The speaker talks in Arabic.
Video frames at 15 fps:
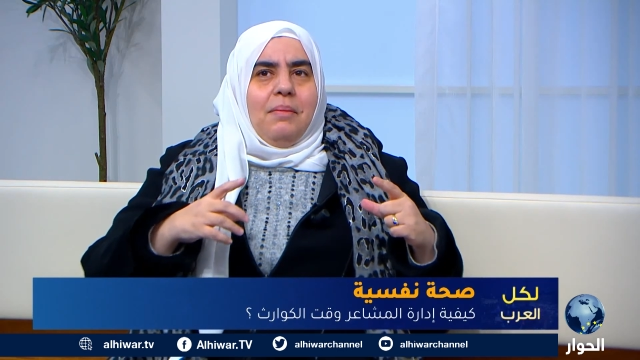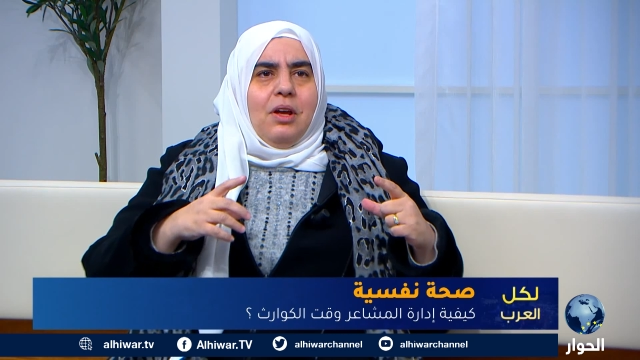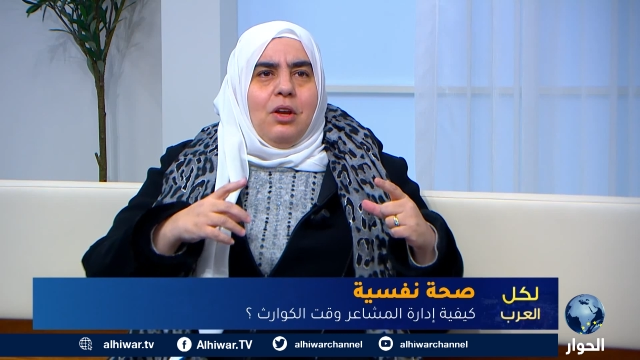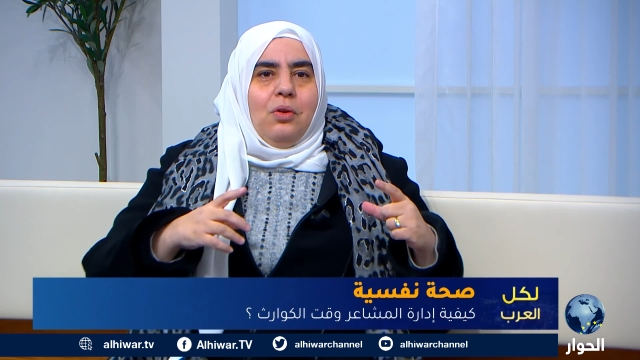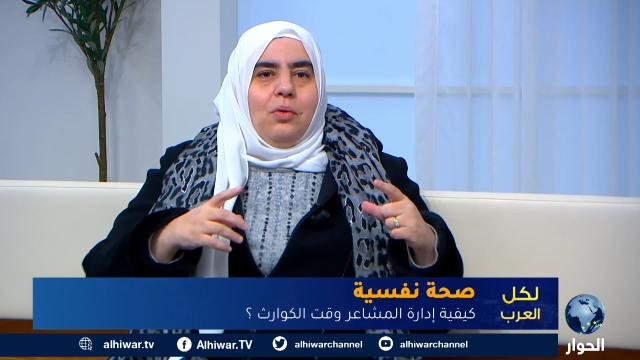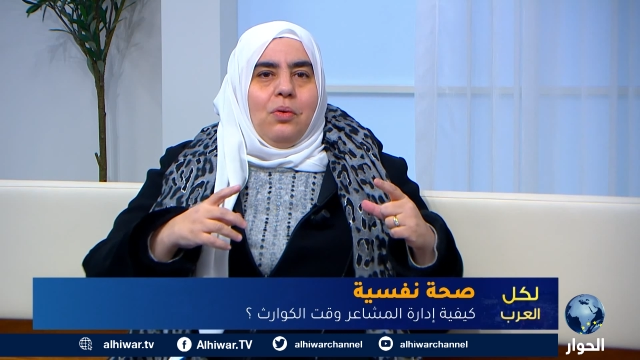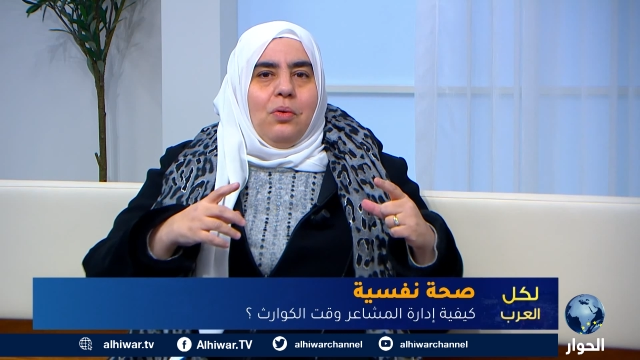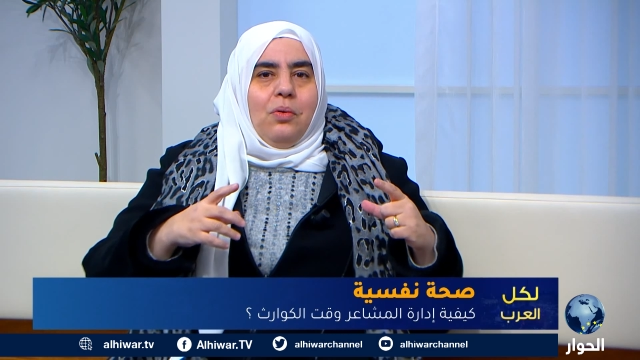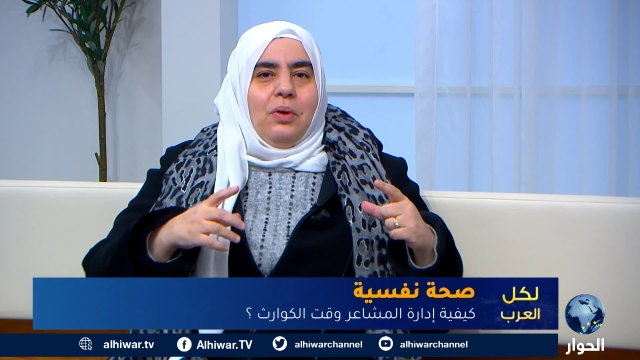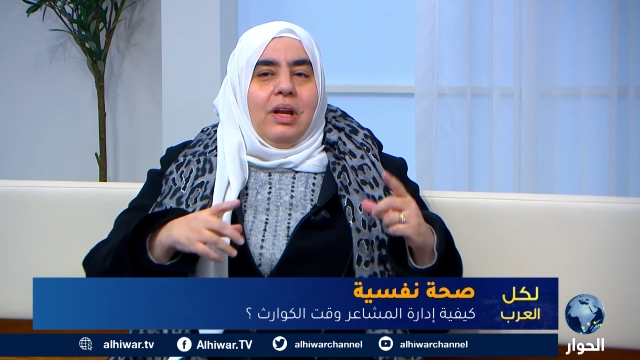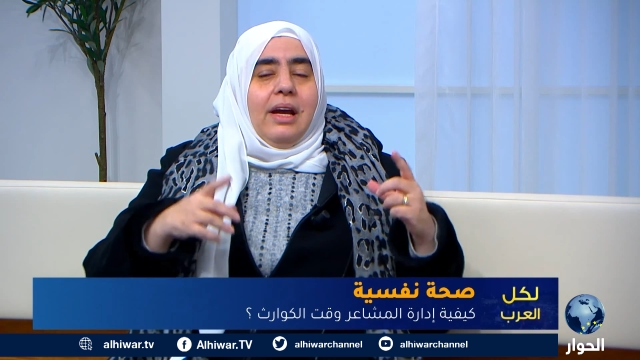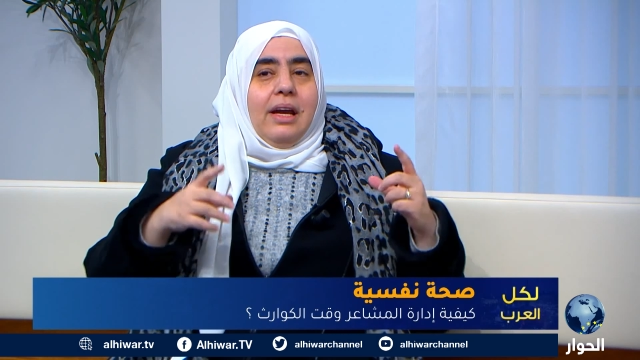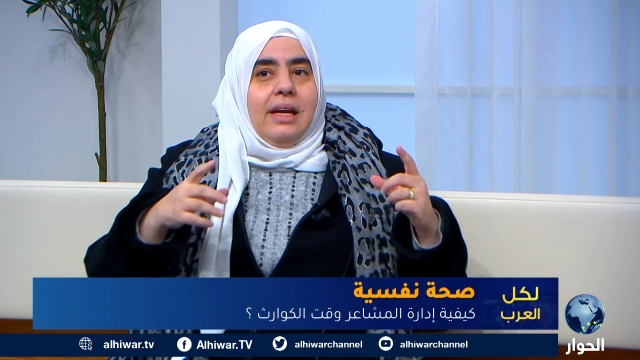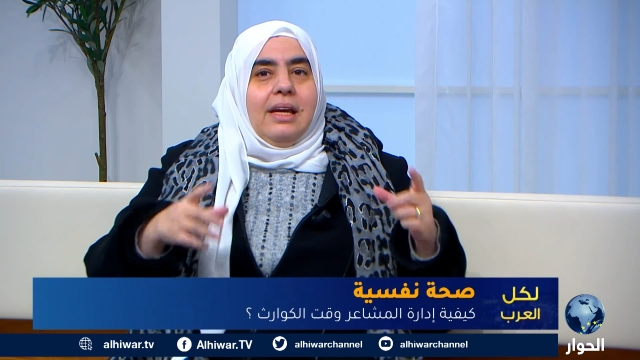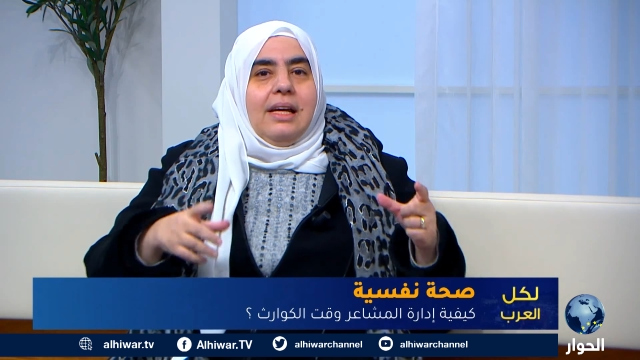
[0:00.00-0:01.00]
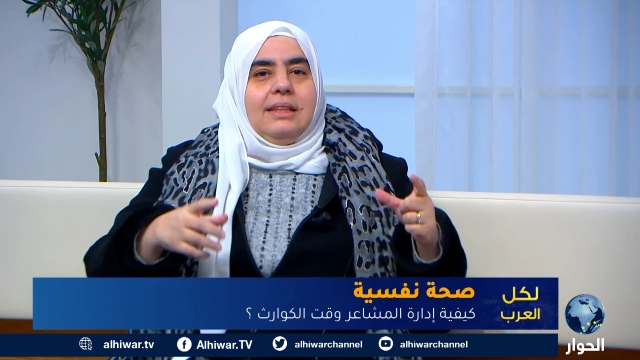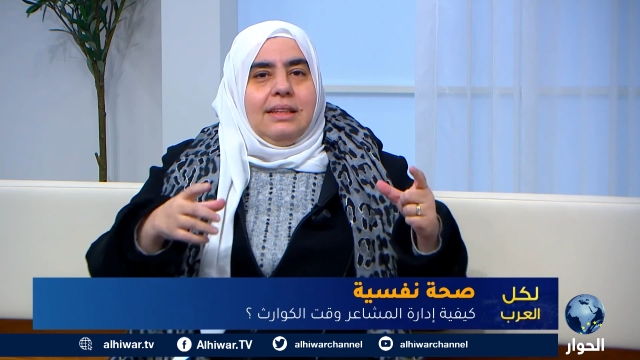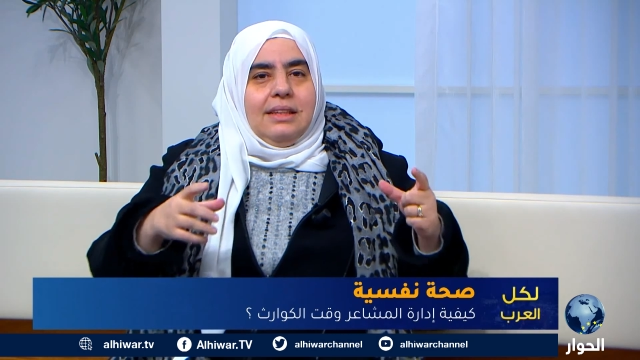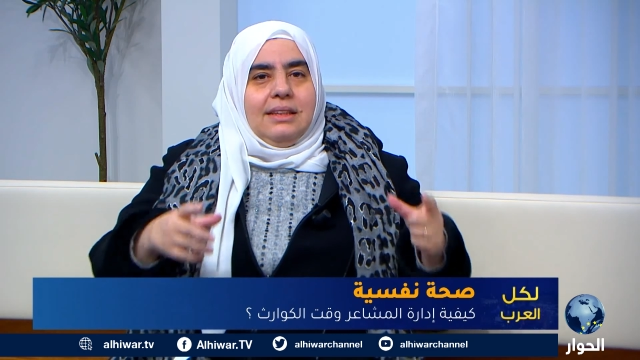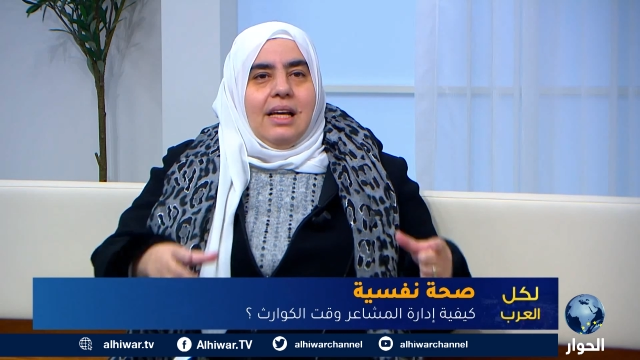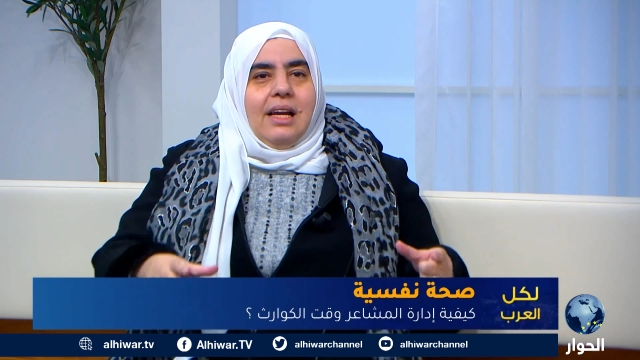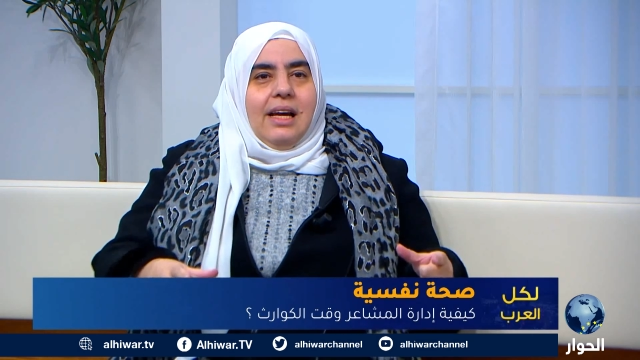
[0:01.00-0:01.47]
انه والله كل
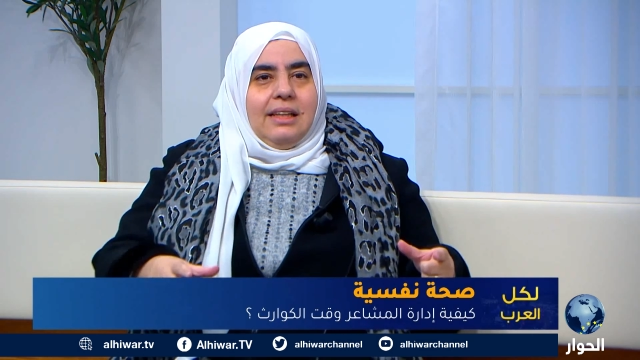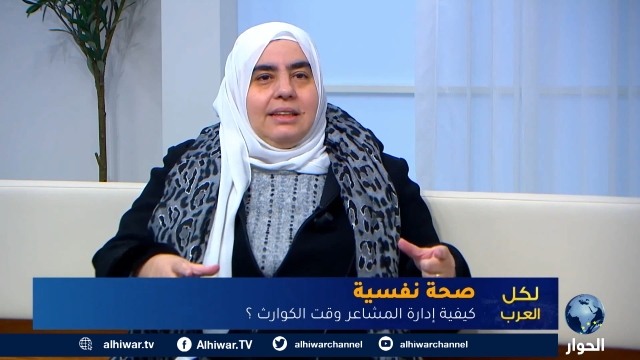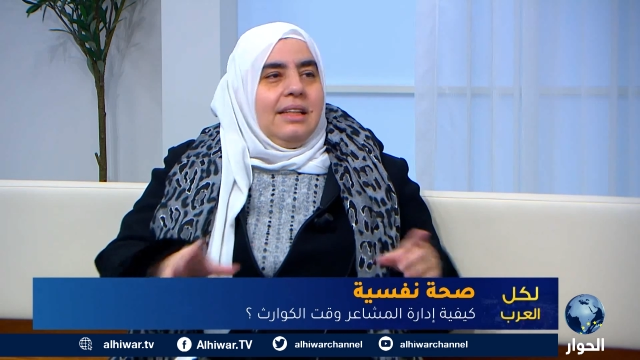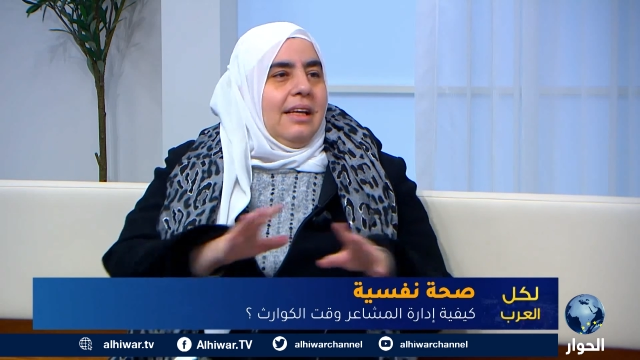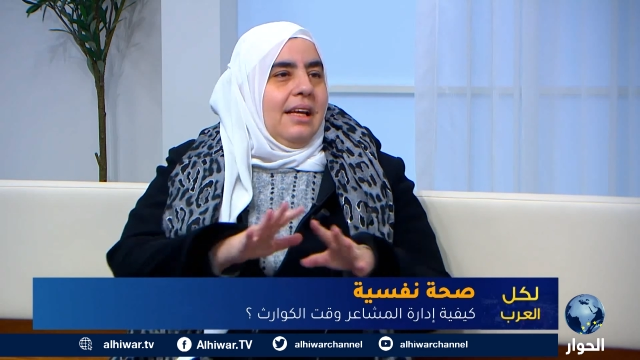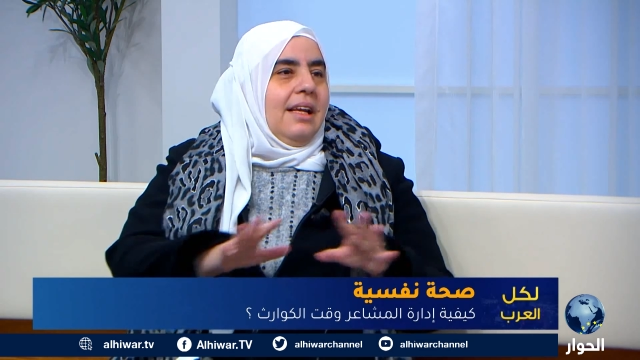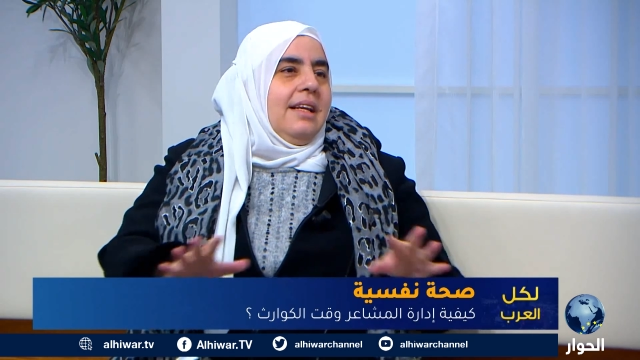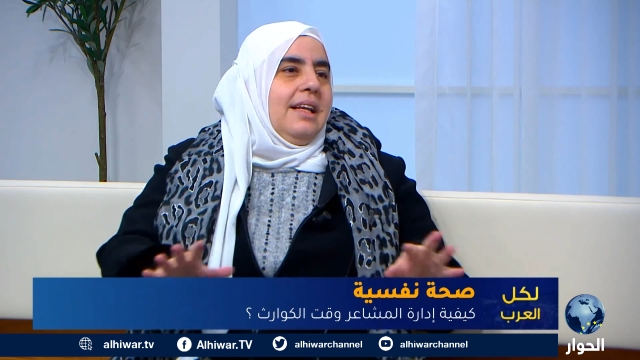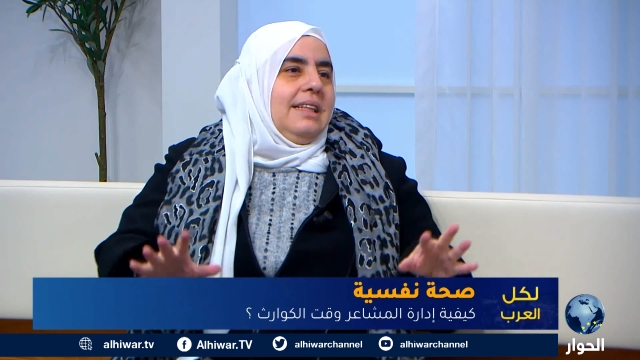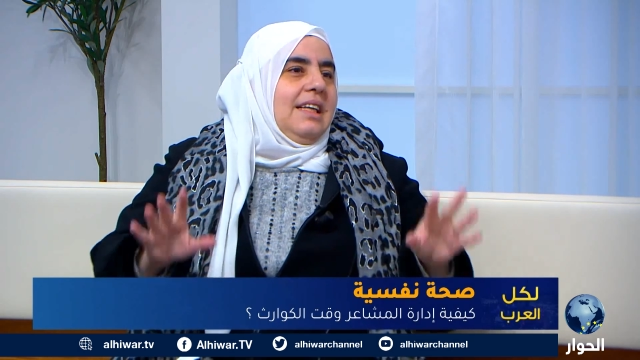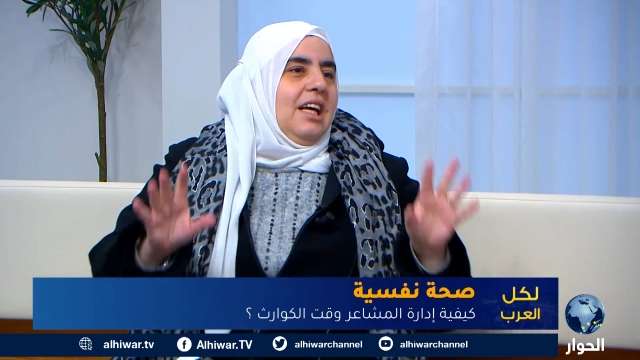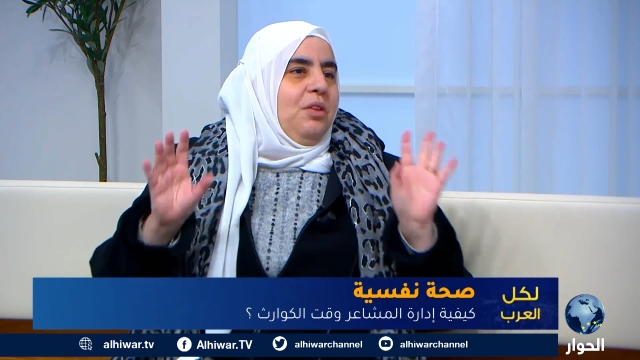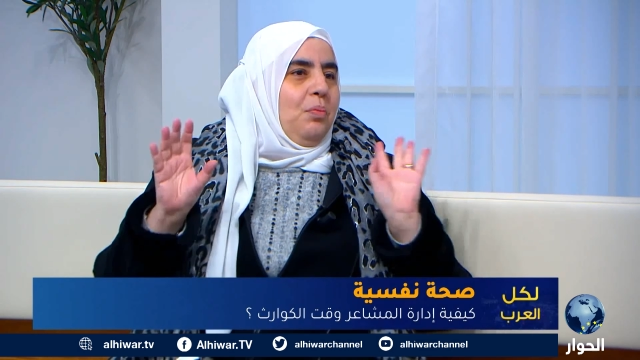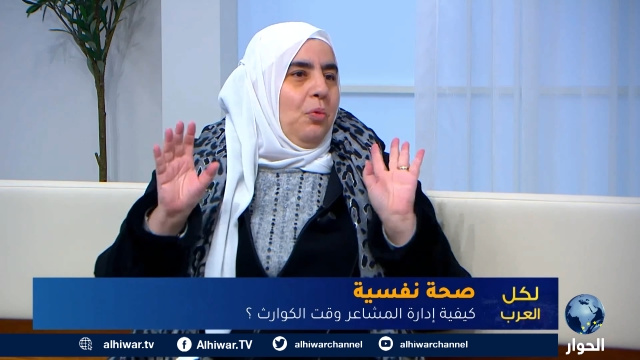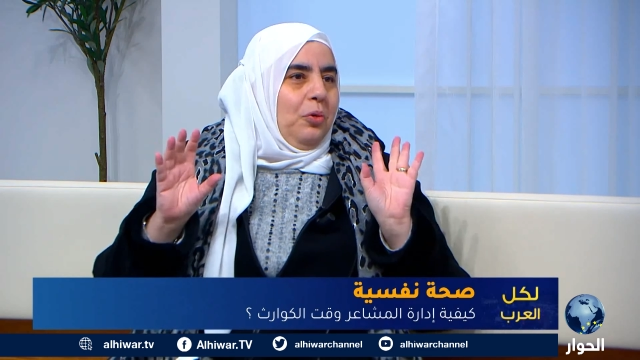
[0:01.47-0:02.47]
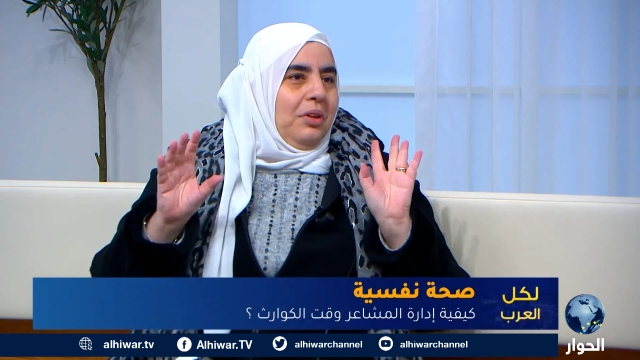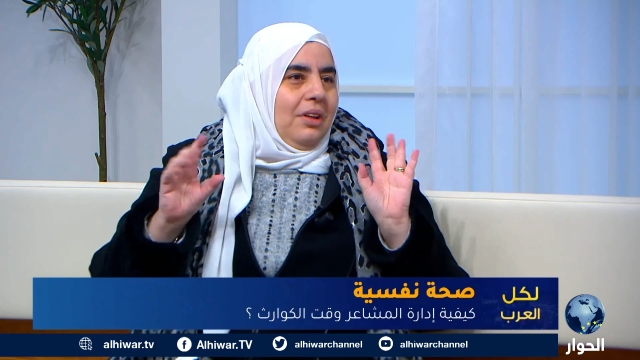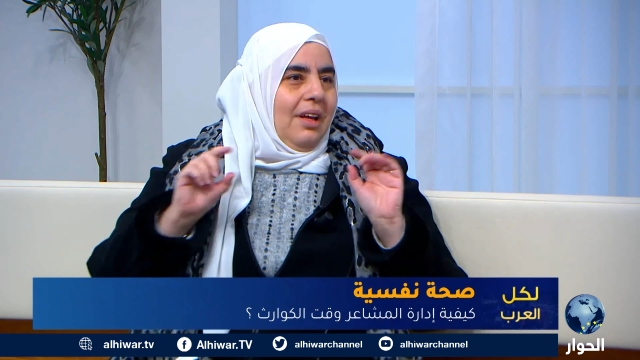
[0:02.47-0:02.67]
زلزال حيصير كل الناس حتموت